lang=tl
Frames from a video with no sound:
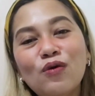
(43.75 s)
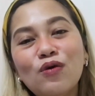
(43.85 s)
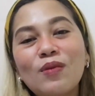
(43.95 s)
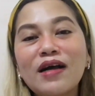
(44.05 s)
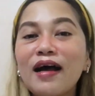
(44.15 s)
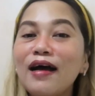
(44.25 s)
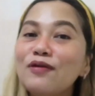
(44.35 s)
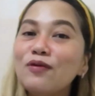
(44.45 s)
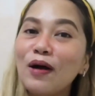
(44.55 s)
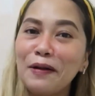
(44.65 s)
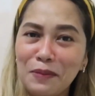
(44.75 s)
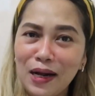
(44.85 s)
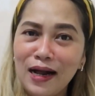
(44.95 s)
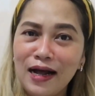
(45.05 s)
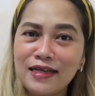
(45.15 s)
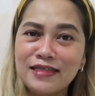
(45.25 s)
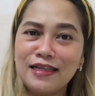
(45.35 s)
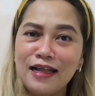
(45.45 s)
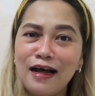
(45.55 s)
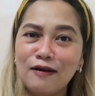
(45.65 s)
kung magkano nga ba ang
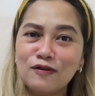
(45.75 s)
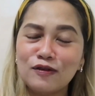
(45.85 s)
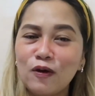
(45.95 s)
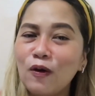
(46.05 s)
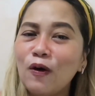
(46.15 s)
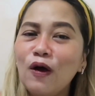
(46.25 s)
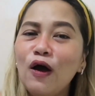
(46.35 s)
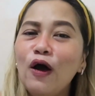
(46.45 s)
sinahod ko